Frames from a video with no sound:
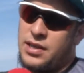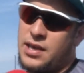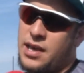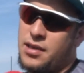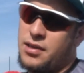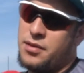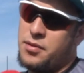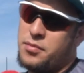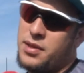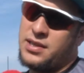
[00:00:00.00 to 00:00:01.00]
Y
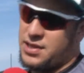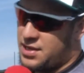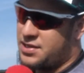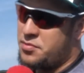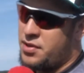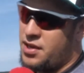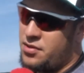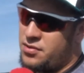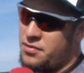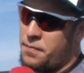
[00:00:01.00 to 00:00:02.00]
ahí vine hacia acá, hacia
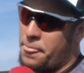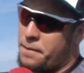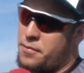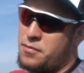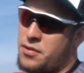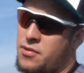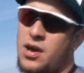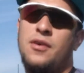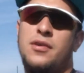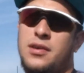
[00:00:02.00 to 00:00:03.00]
México, por mi
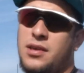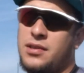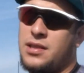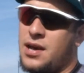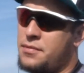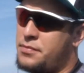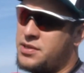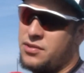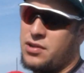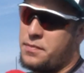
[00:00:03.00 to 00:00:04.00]
abogado y estaba
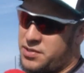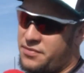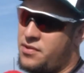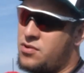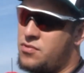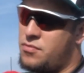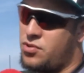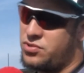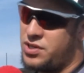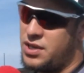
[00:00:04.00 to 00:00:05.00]
pichando en el Pacífico con
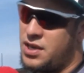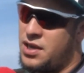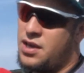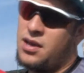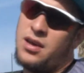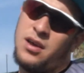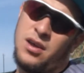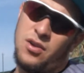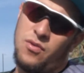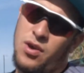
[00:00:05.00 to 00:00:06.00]
Mochi.
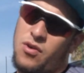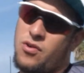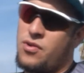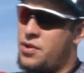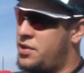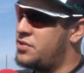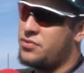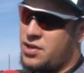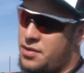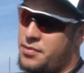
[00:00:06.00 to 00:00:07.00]
Luego cogí a
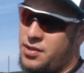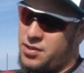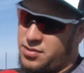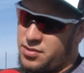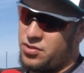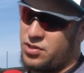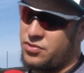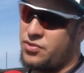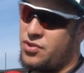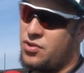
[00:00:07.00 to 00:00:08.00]
Venezuela, donde
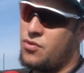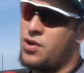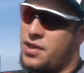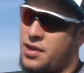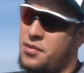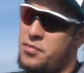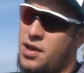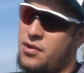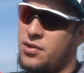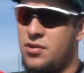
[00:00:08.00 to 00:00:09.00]
soy yo, jugué allá el
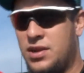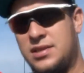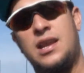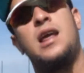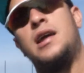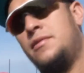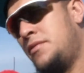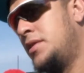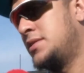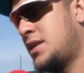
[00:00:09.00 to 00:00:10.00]
invierno y con la Serie del Caribe
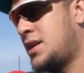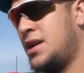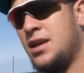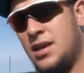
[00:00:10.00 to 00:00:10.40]
vine hacia acá